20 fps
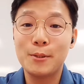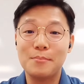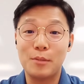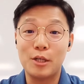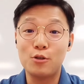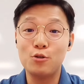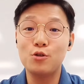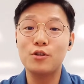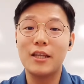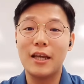
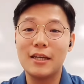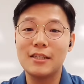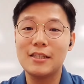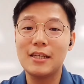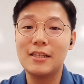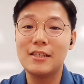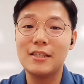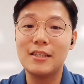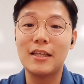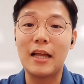미국
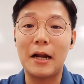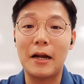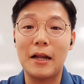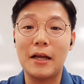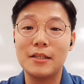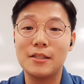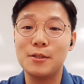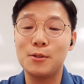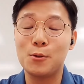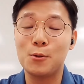텍사스
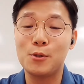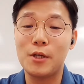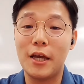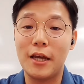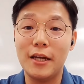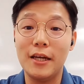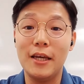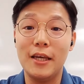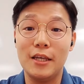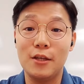달라스
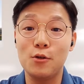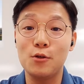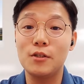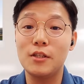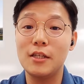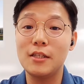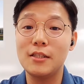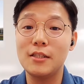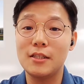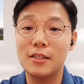수제의
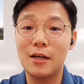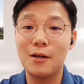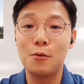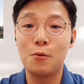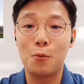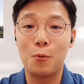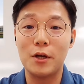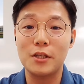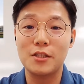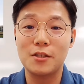UT 사우트
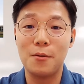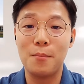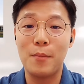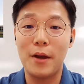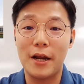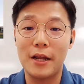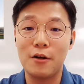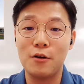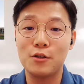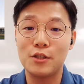웨스턴
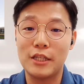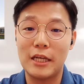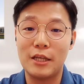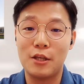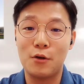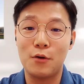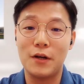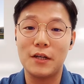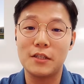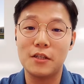메디컬
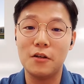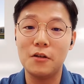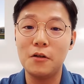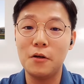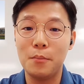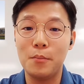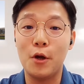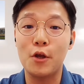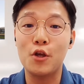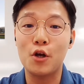센터에서
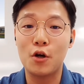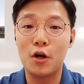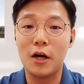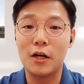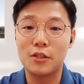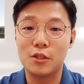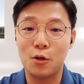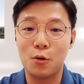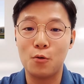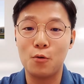면역학
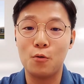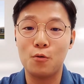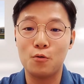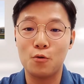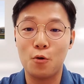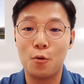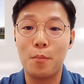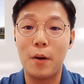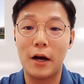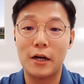
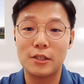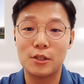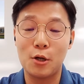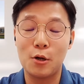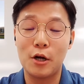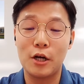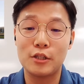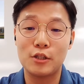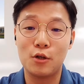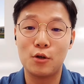전공으로
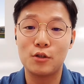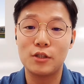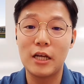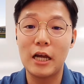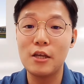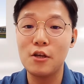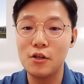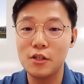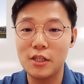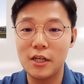박사과정
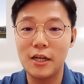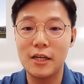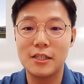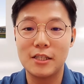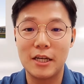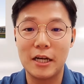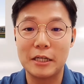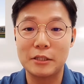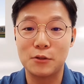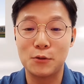4년차에
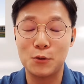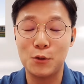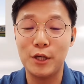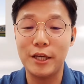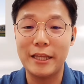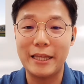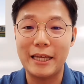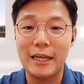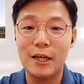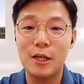재학
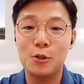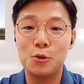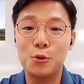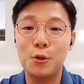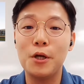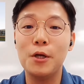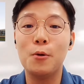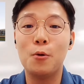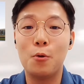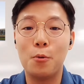중인
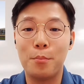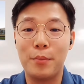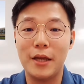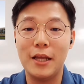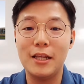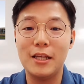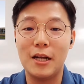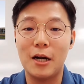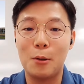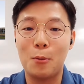
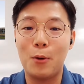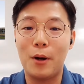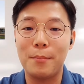최용빈이라고